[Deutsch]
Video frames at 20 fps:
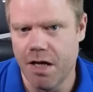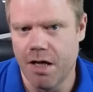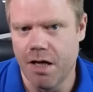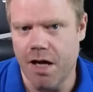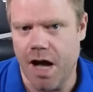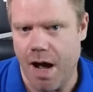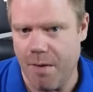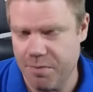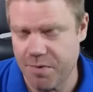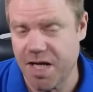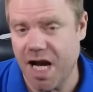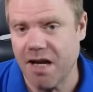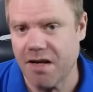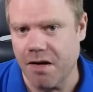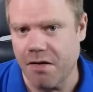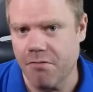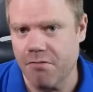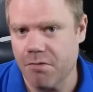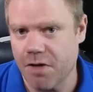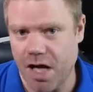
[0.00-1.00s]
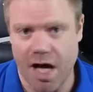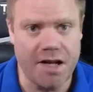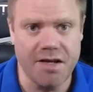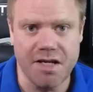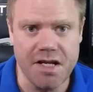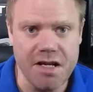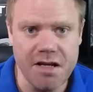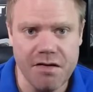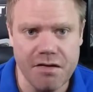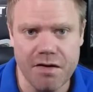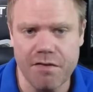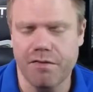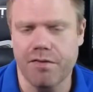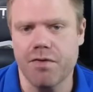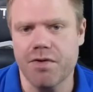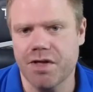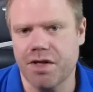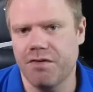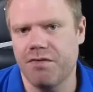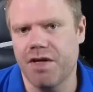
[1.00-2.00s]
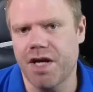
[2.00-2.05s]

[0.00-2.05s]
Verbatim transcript: Ab dann kann ihnen gefüttert